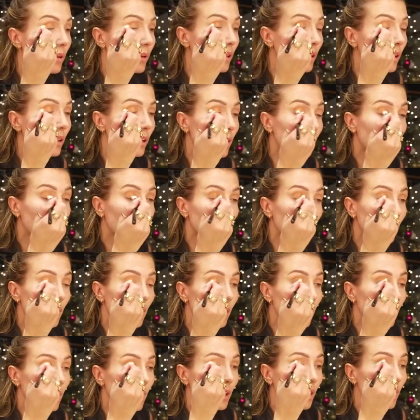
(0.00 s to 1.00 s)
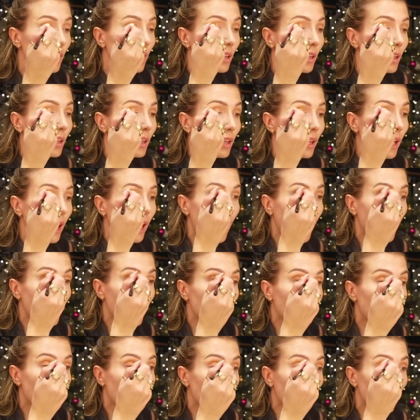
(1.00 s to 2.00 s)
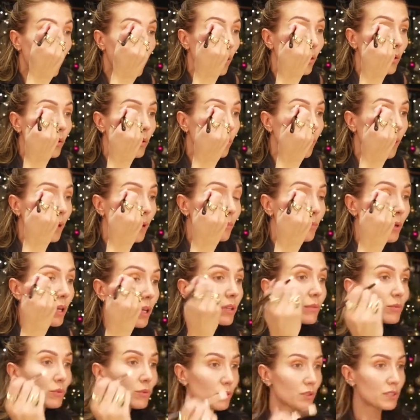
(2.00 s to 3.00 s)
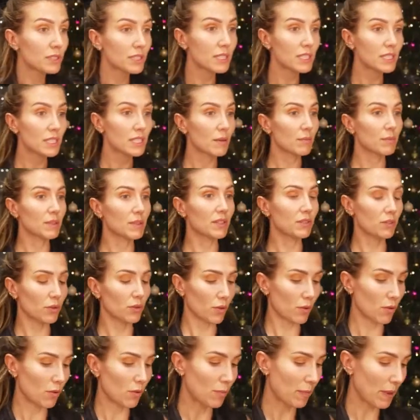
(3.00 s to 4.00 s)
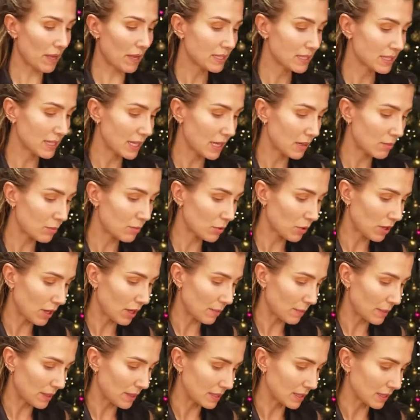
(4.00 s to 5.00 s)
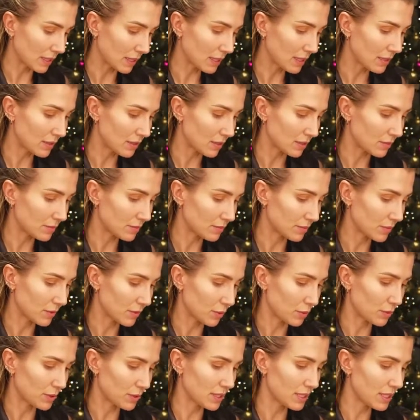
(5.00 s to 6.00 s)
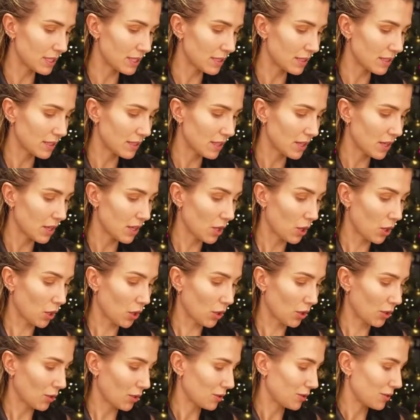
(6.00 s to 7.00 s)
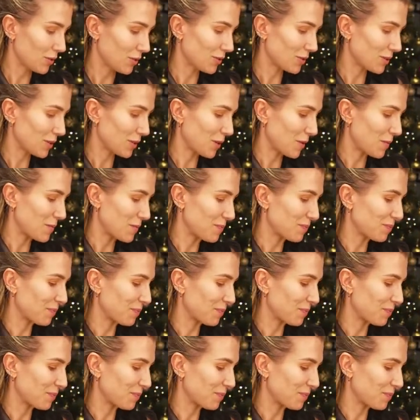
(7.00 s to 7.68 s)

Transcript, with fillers: Noémie, en fait alors, euh, bah, moi, comme tu le sais, j'habite euh, partiellement à Madrid mhm. aussi. Pauvre de toi.